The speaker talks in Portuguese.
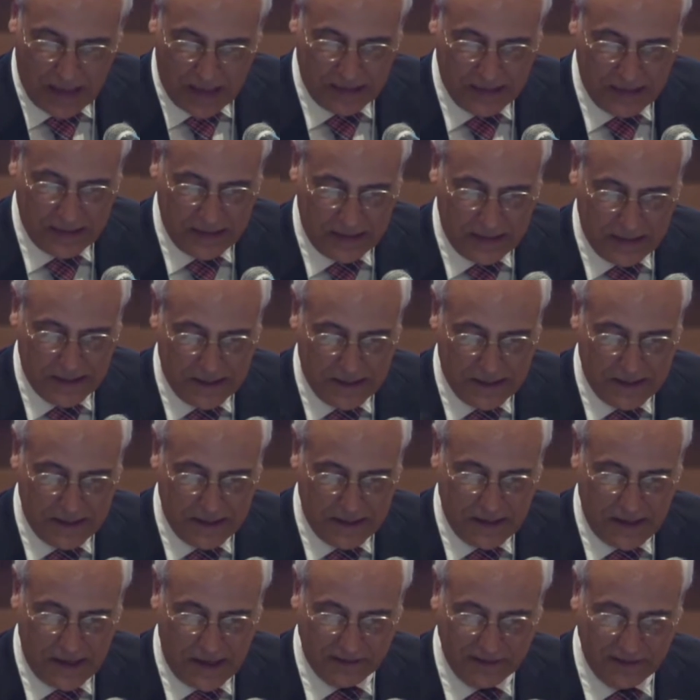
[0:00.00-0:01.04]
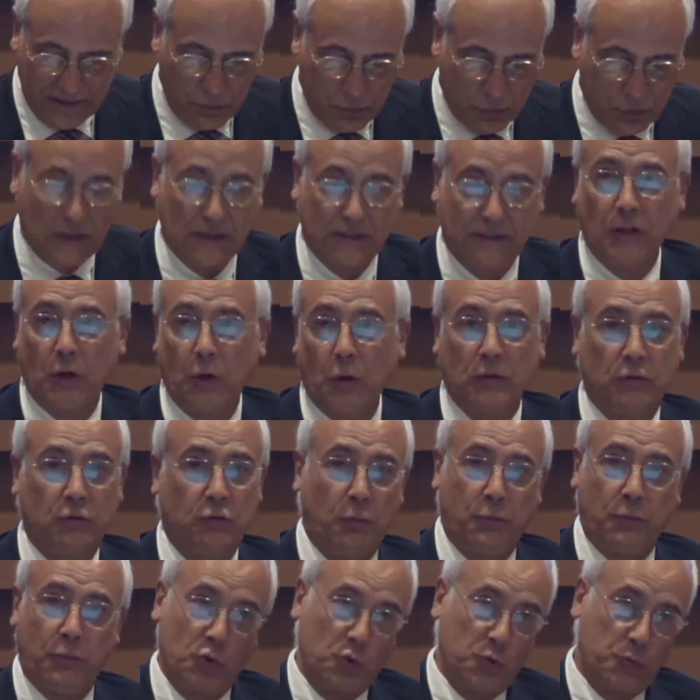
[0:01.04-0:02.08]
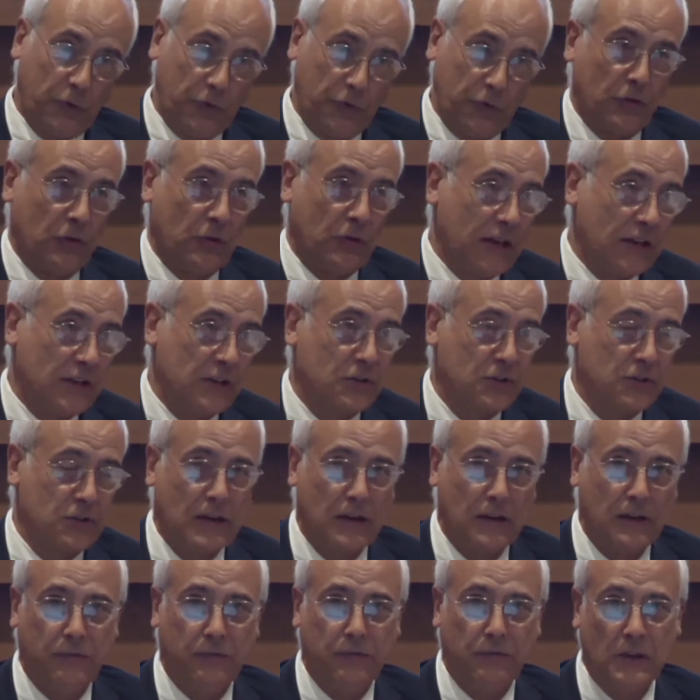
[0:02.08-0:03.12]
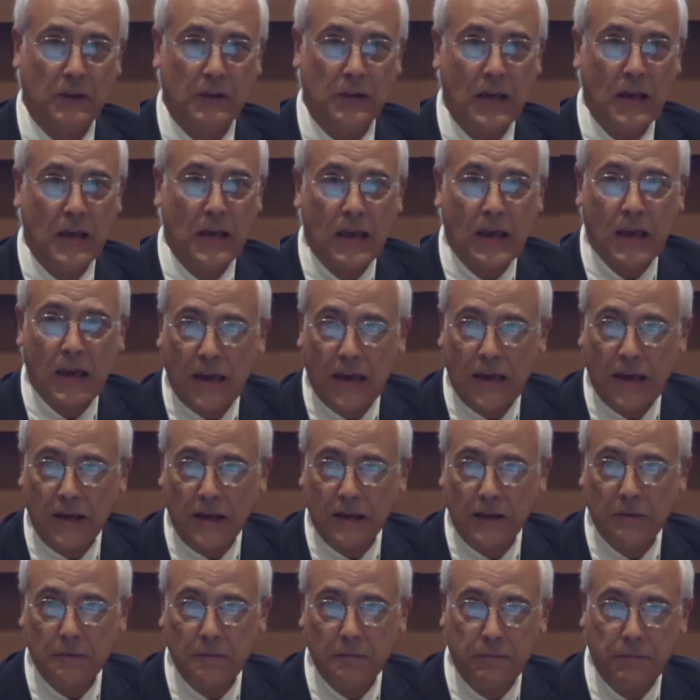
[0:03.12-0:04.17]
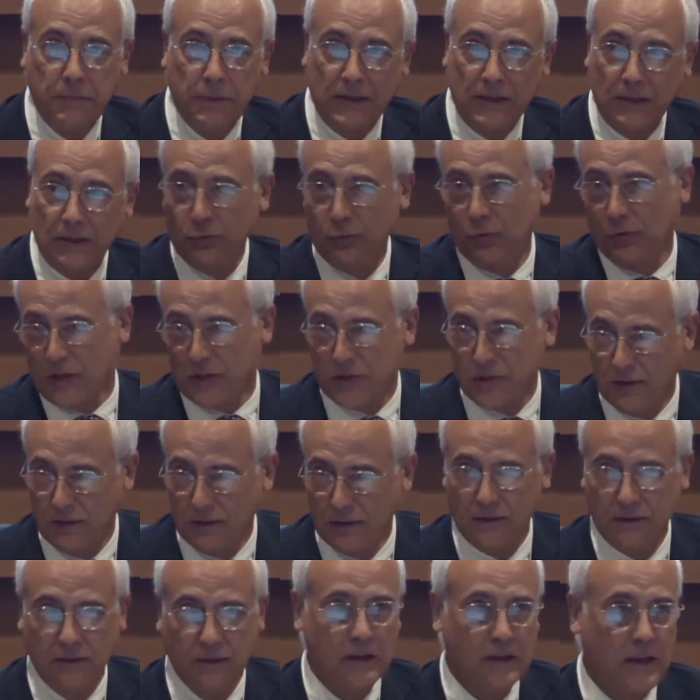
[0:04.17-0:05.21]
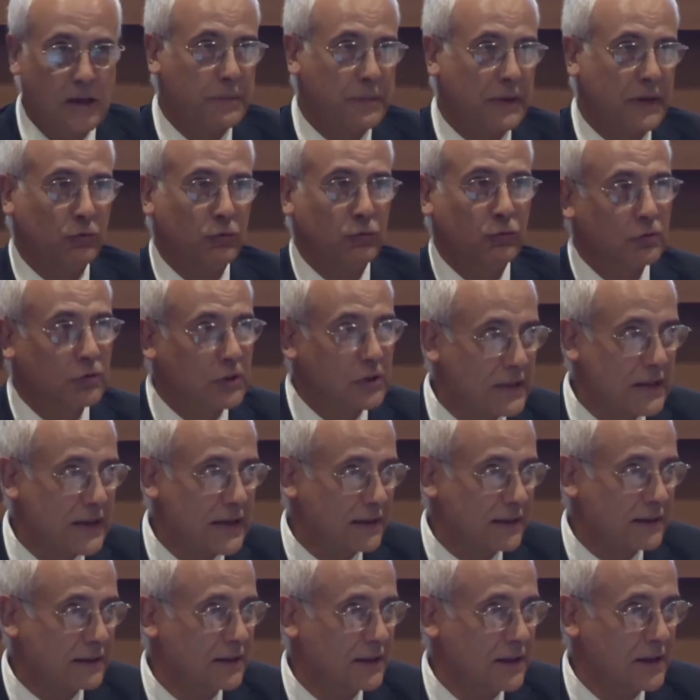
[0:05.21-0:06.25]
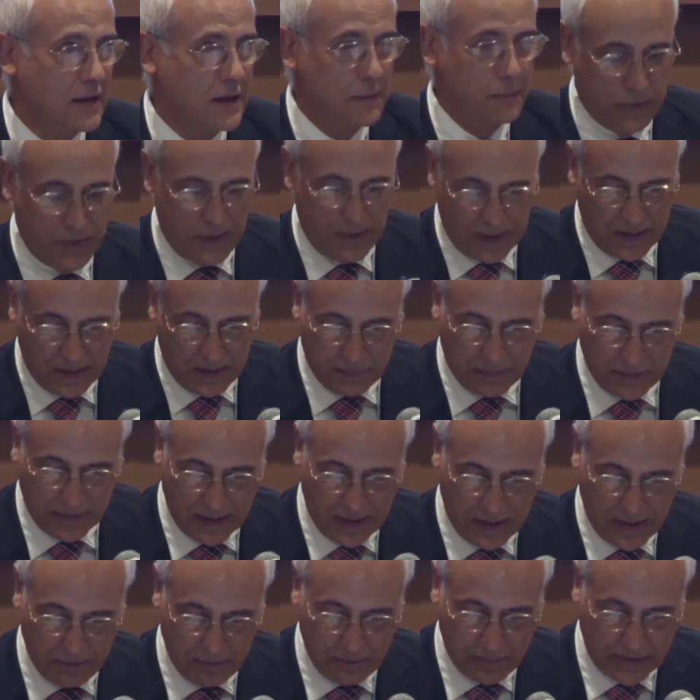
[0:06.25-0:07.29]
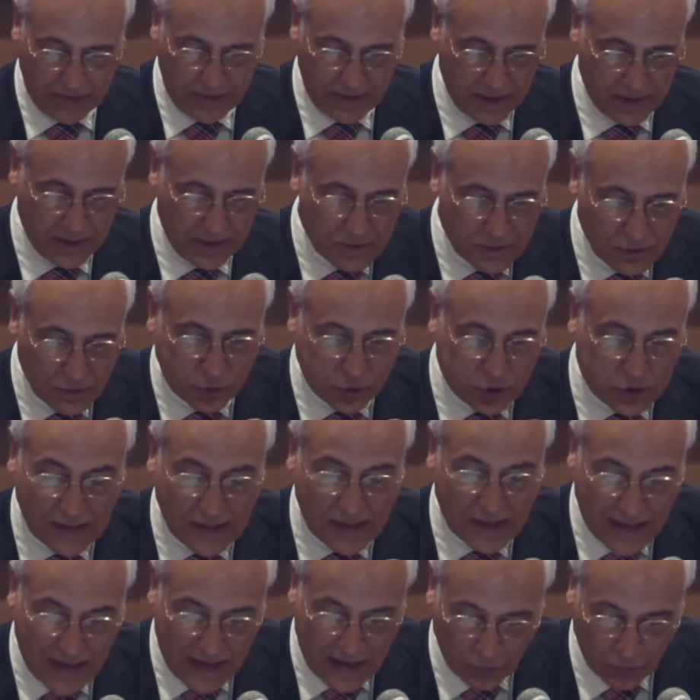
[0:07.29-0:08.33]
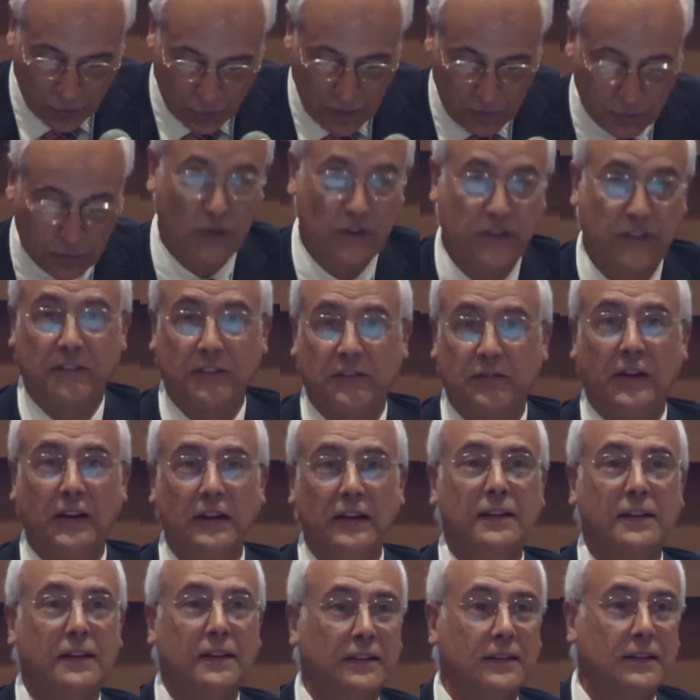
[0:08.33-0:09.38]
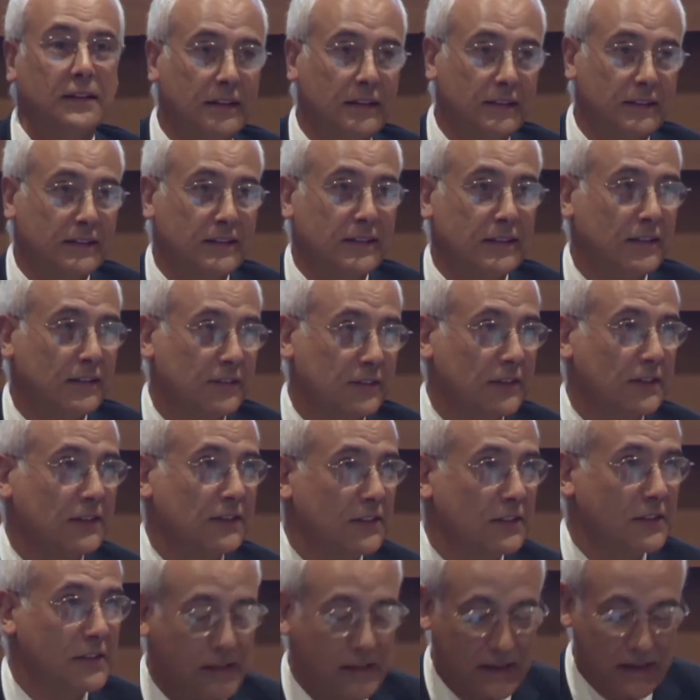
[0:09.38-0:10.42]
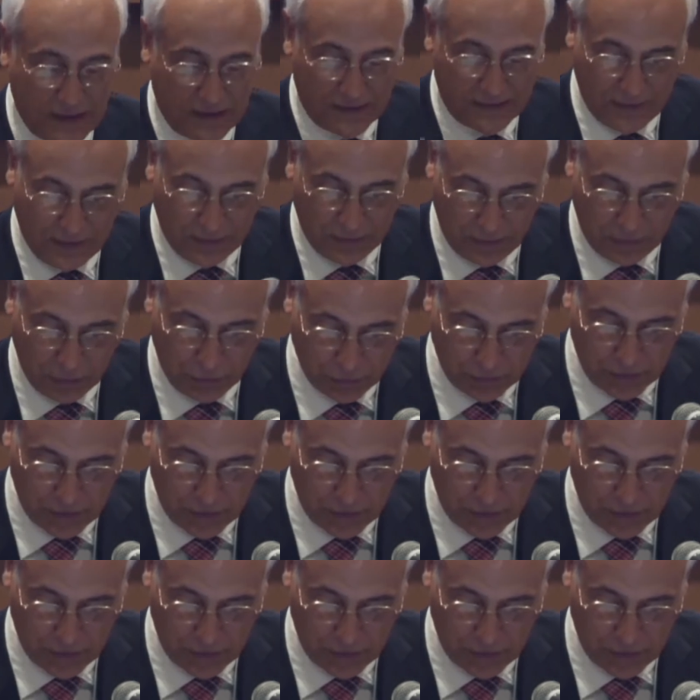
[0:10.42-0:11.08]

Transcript: Eh, e essa importância não é só para os profissionais que já referi, é para toda a gente, é para a sociedade, é para, para, para os cidadãos. E por isso é que se fala da, da ciência cidadã, que vai ser um